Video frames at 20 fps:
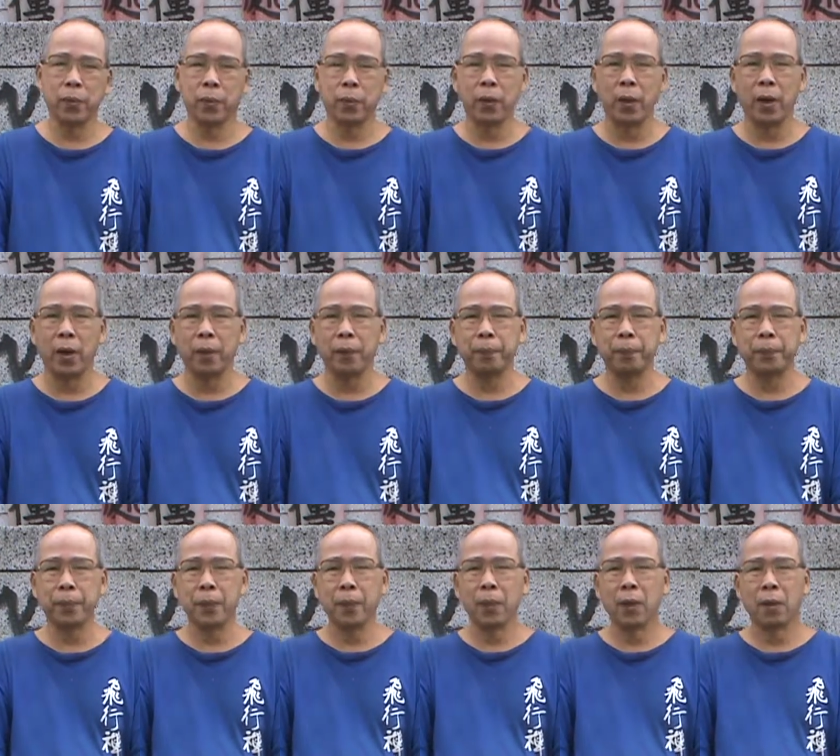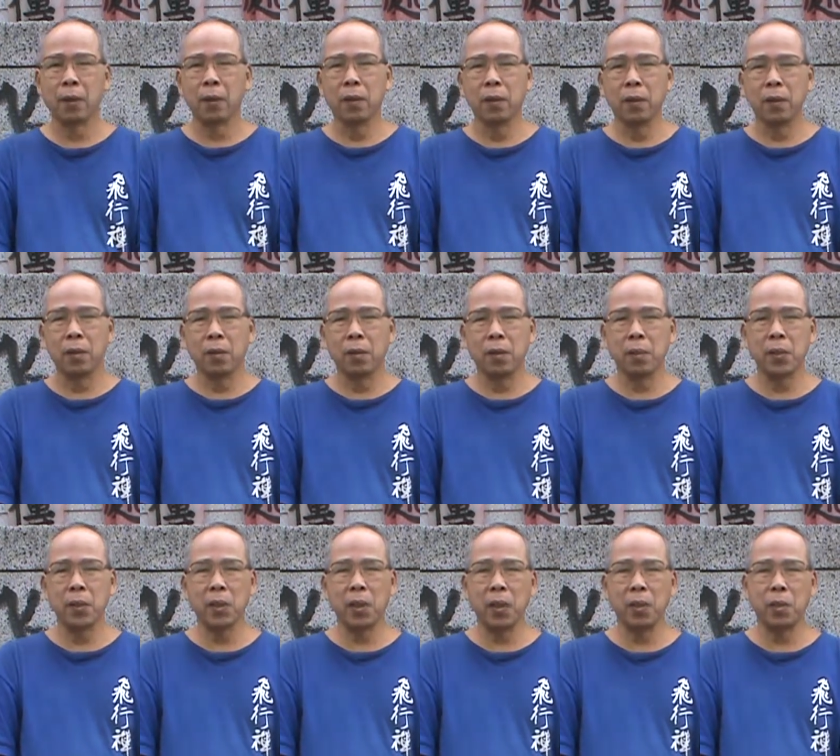五号，这
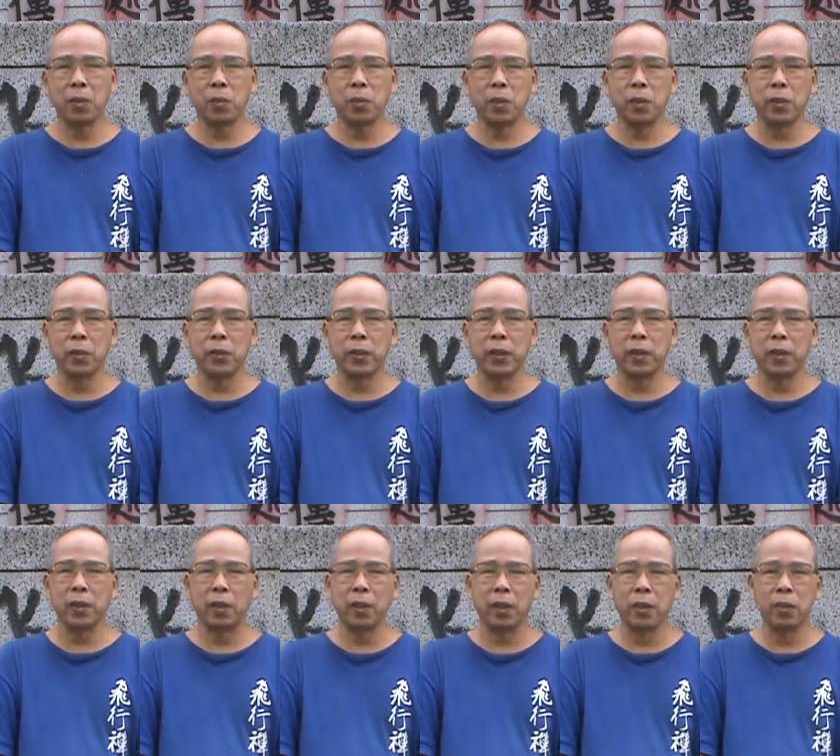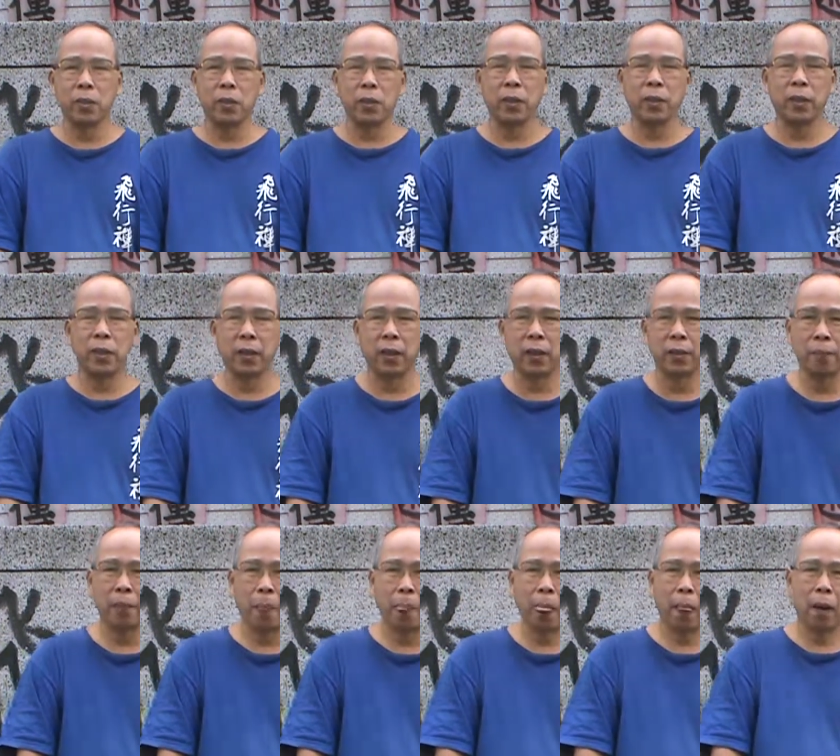边是高阳市左营区建业南村啊。
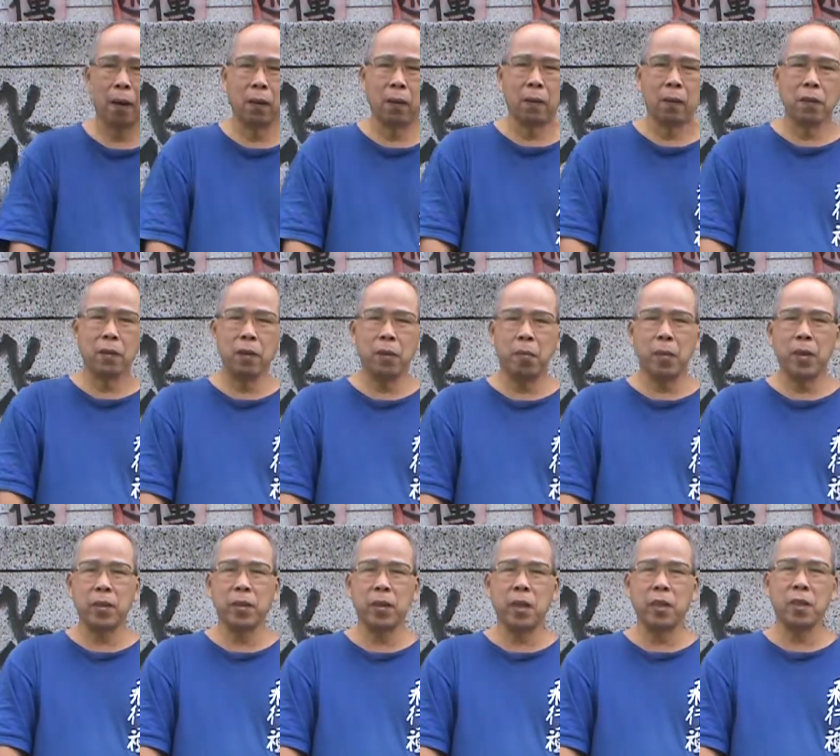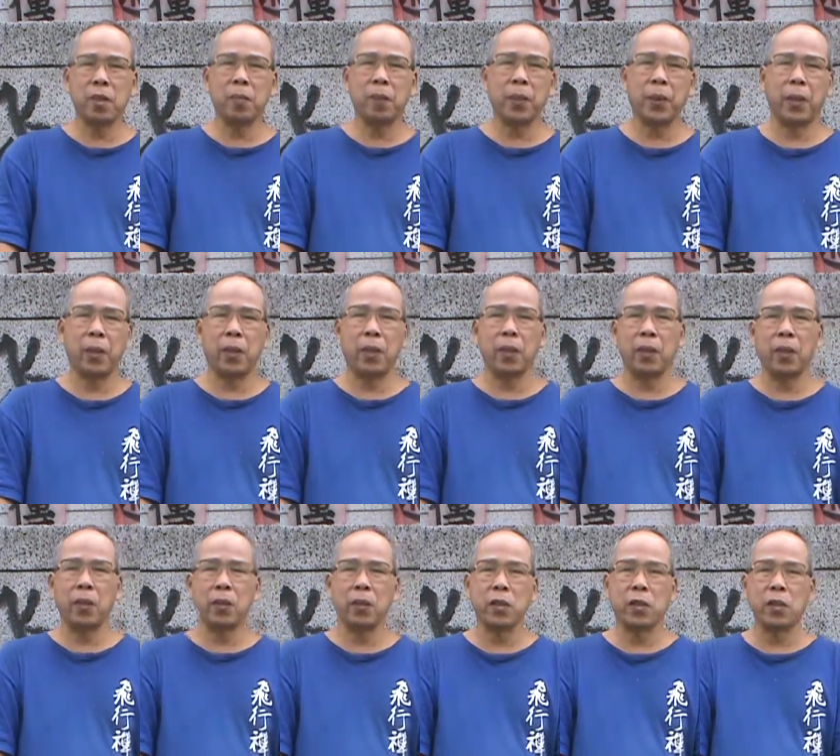这边现在是被
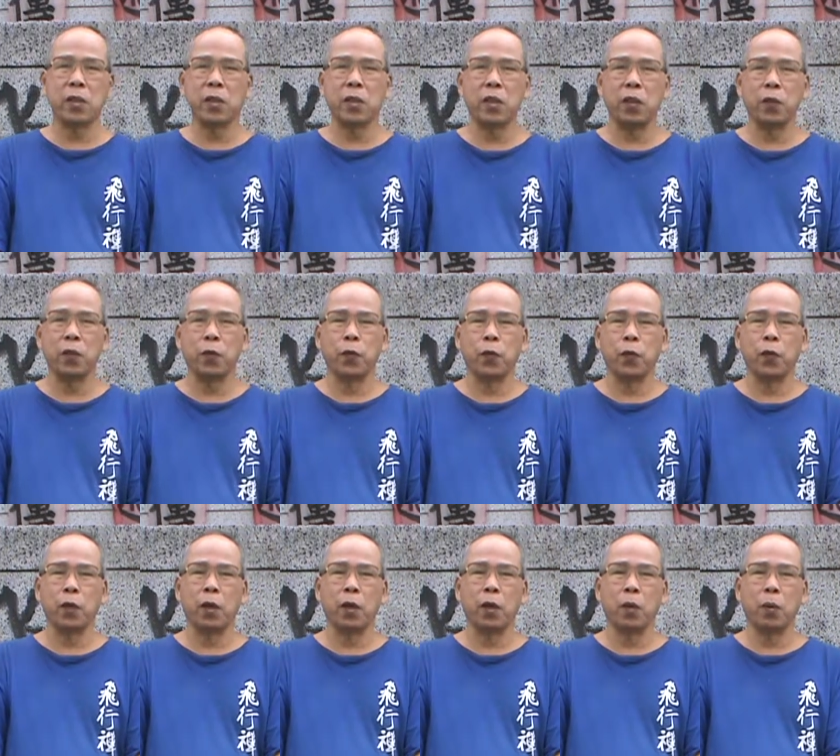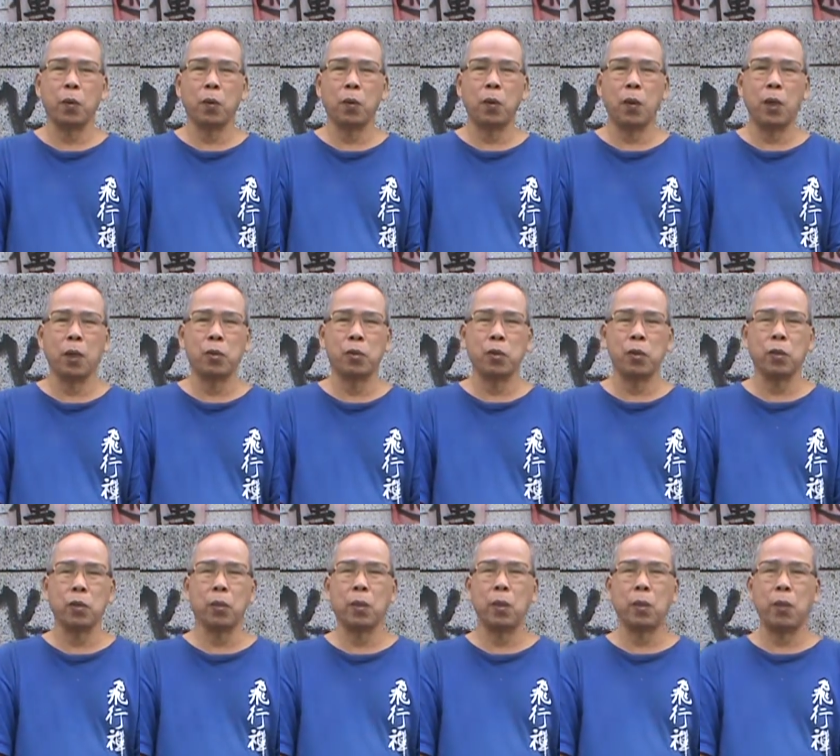高阳市政府哈文化
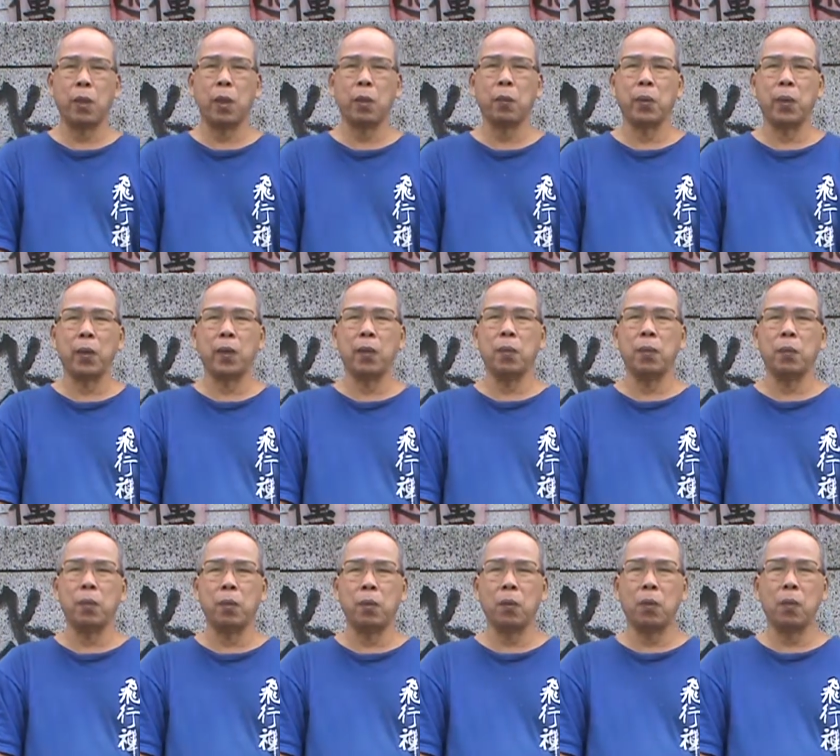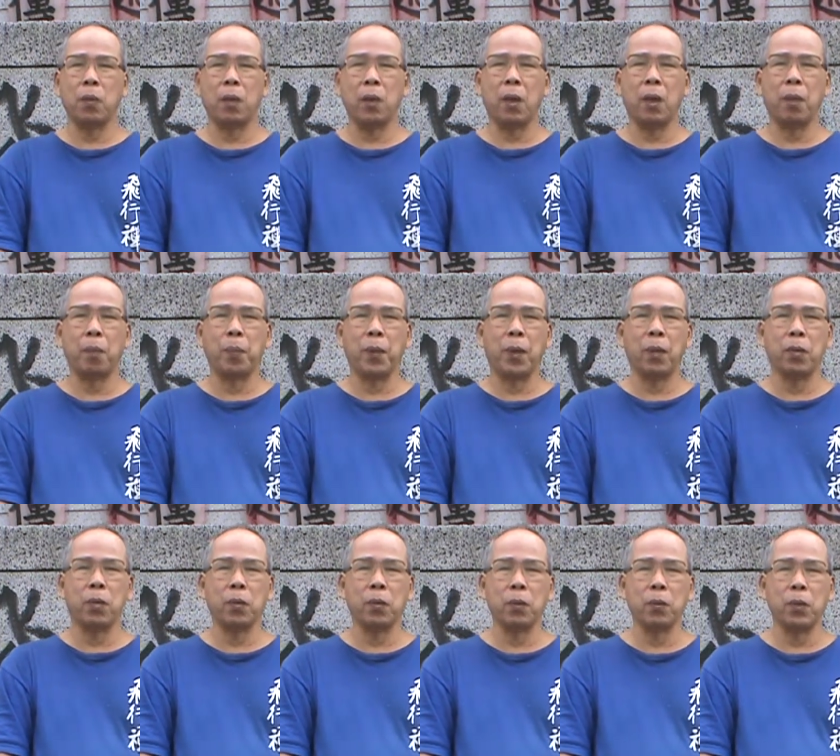局规划为文化
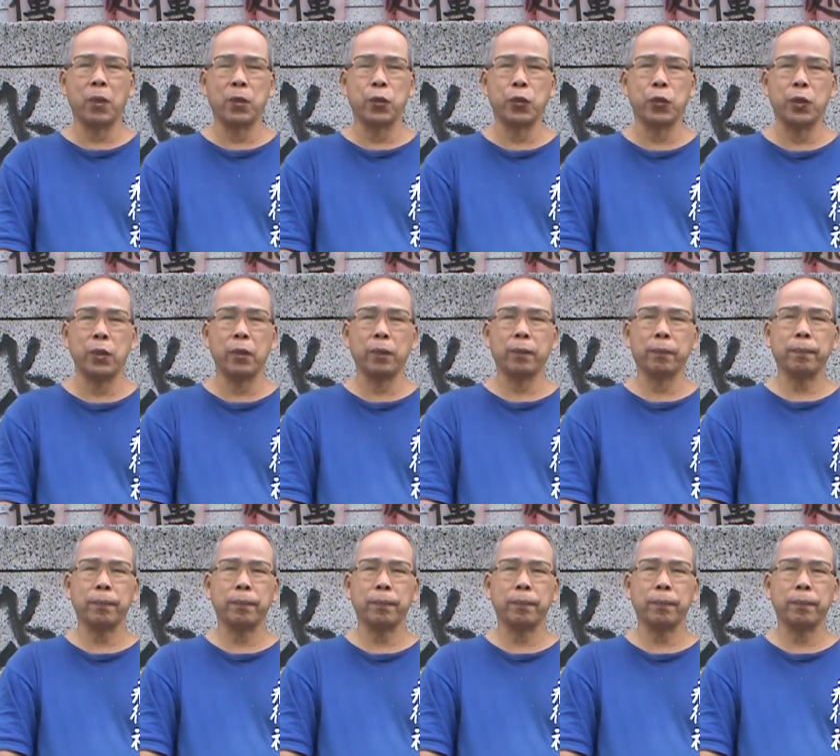保留园区、